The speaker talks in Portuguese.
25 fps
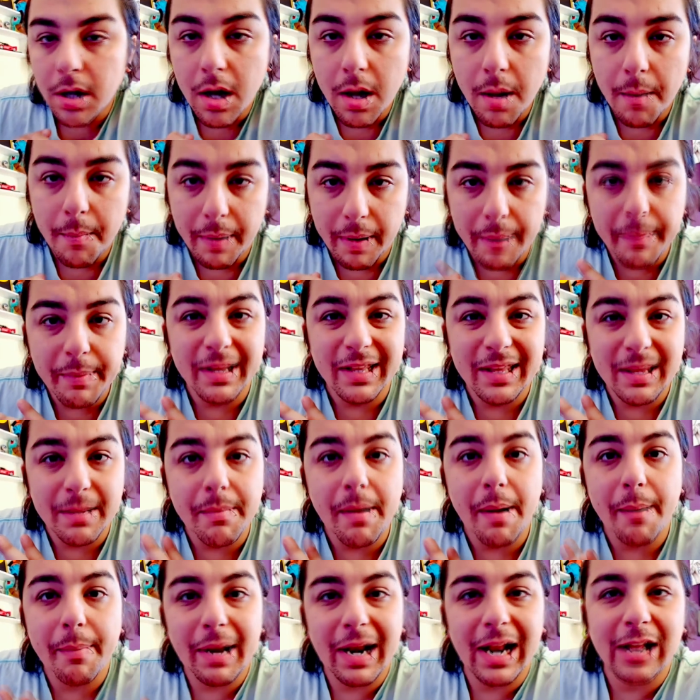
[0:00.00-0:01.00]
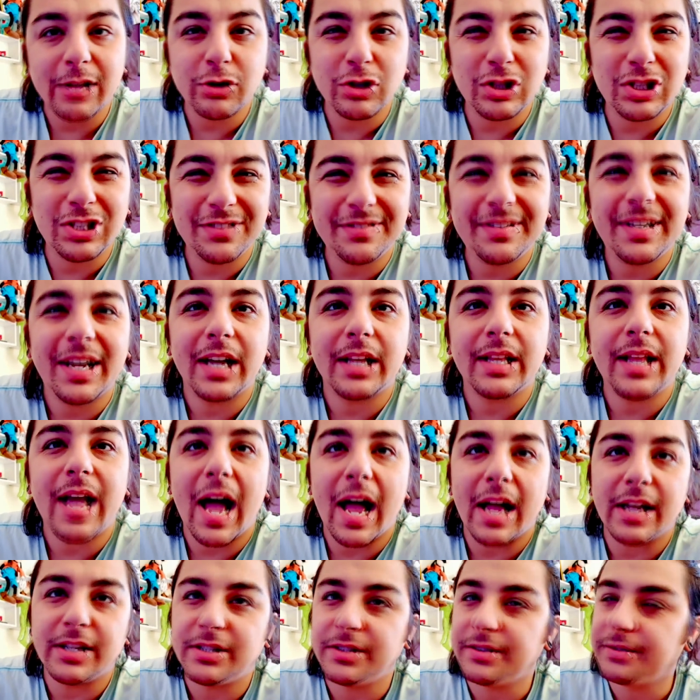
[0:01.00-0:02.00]
Para mim tem me abalado de
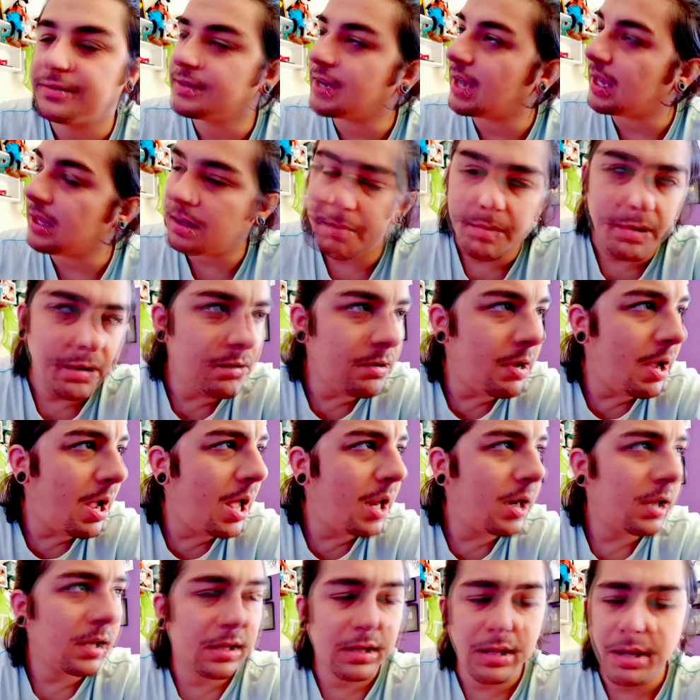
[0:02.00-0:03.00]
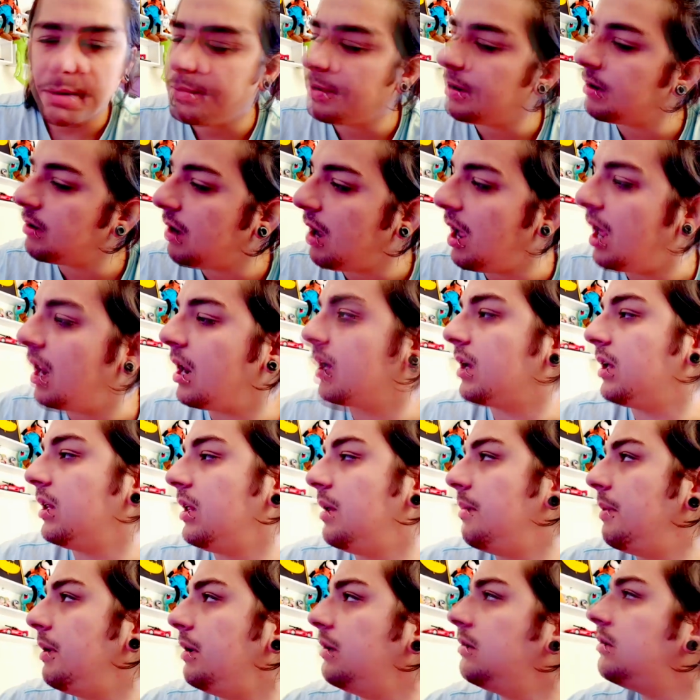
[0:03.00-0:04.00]
verdade. Cadê Manuela? Cadê Manuela? Cadê
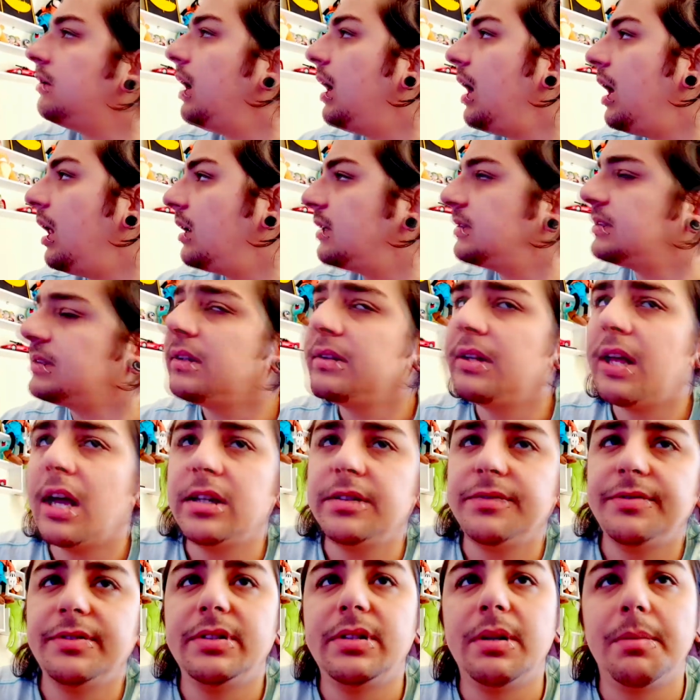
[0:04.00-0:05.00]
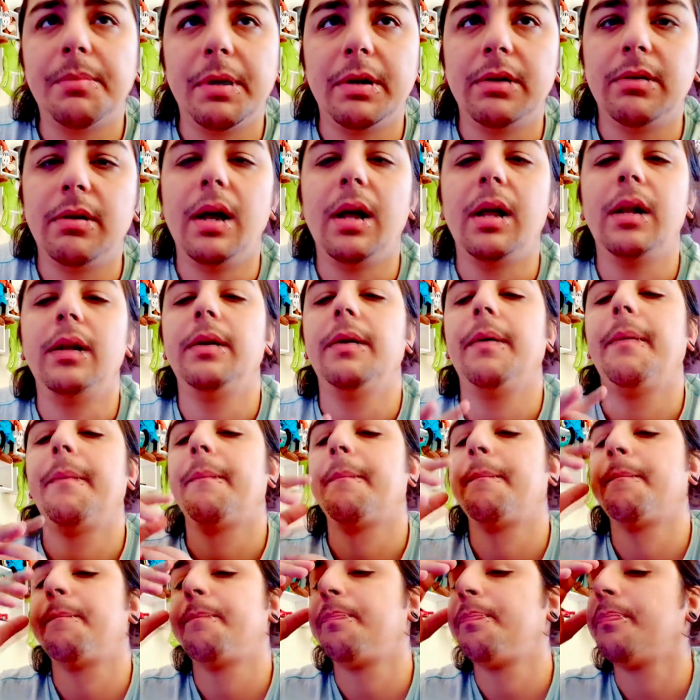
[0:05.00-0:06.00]
Manuela? Saudade de da Manuela.
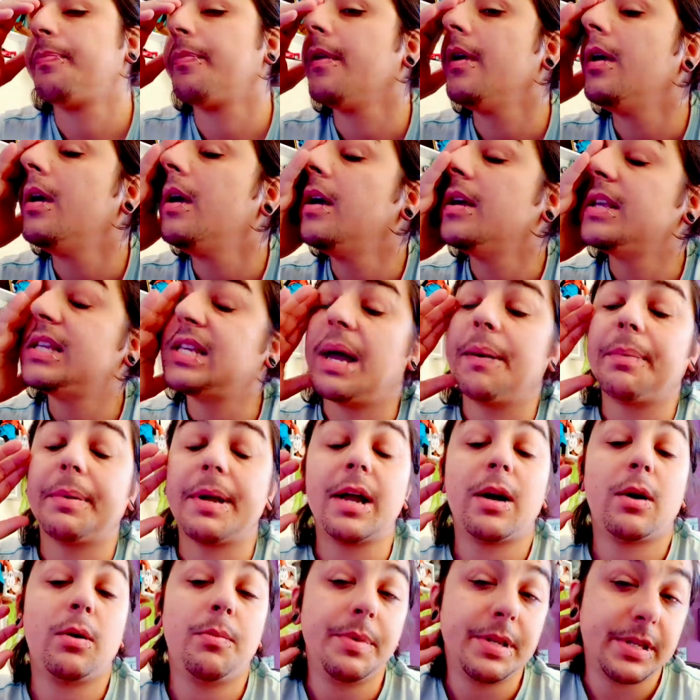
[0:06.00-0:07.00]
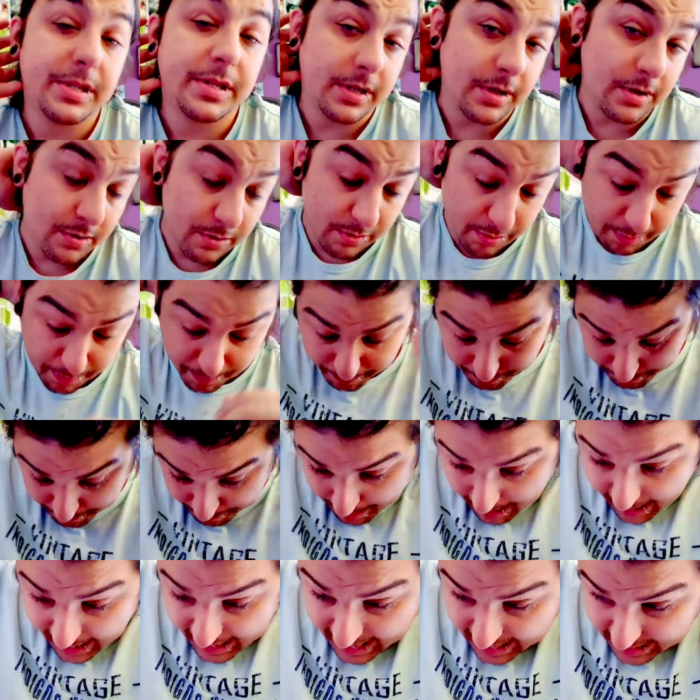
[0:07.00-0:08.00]
Sabe o que, é que eu me sinto?
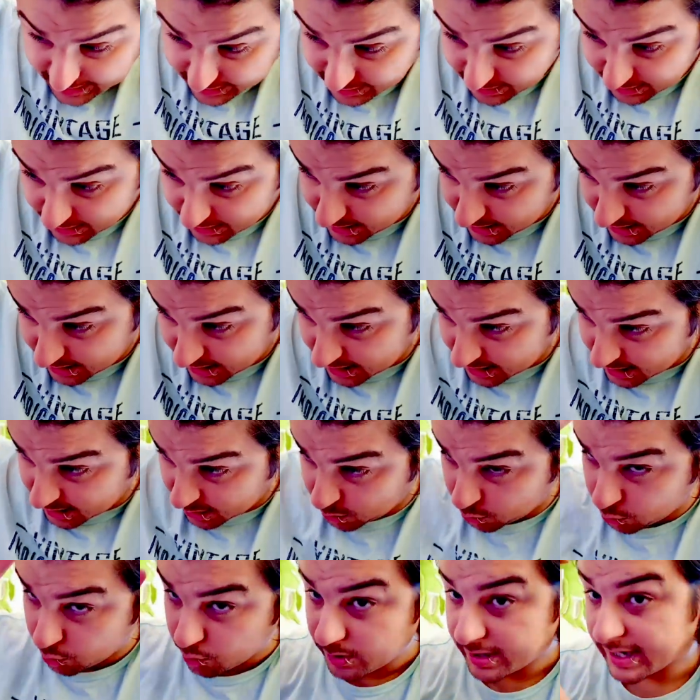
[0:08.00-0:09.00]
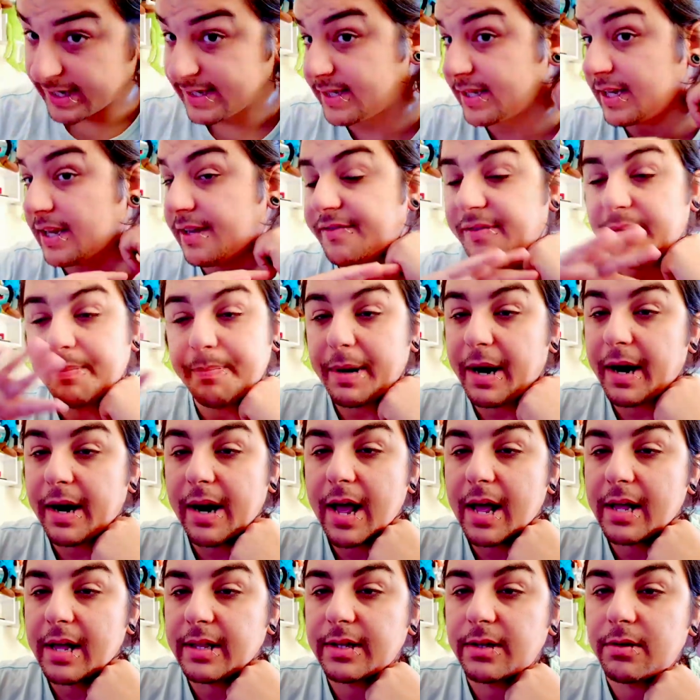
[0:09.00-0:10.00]
Parece que eu nunca servi para
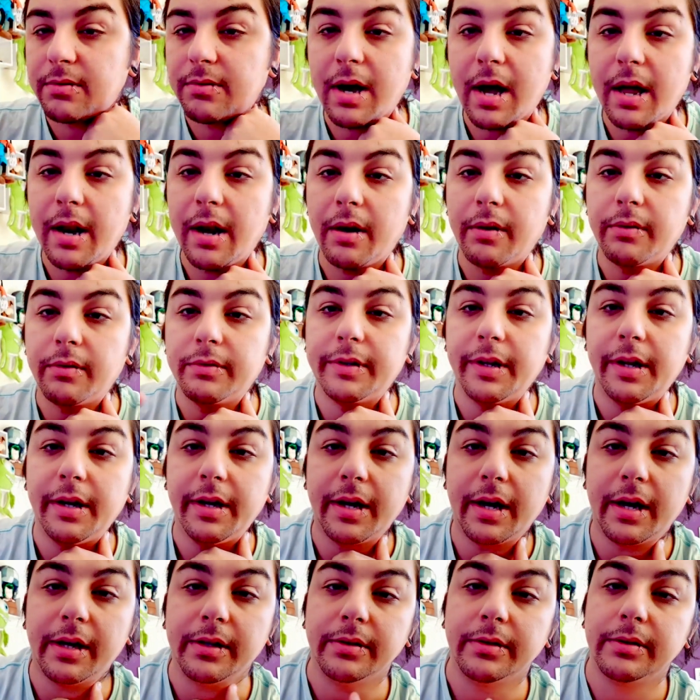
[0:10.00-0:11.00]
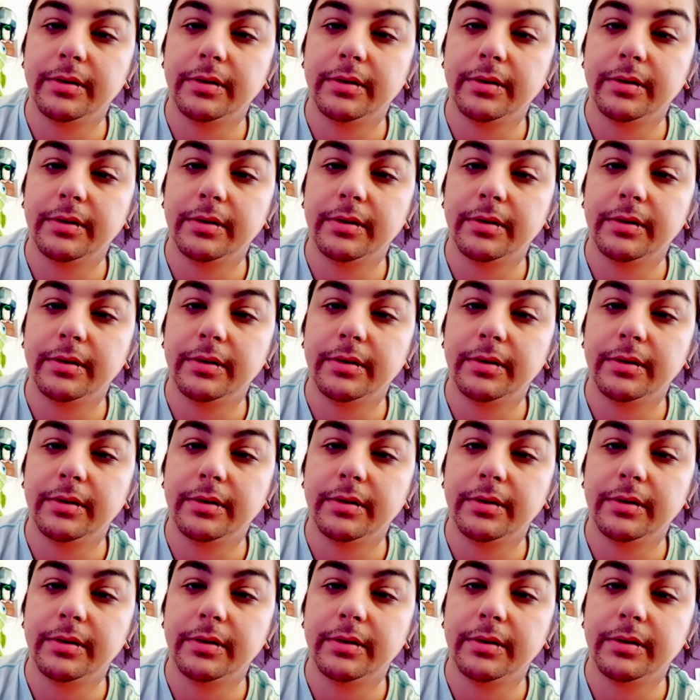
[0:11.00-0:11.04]
nada no canal, tá ligado?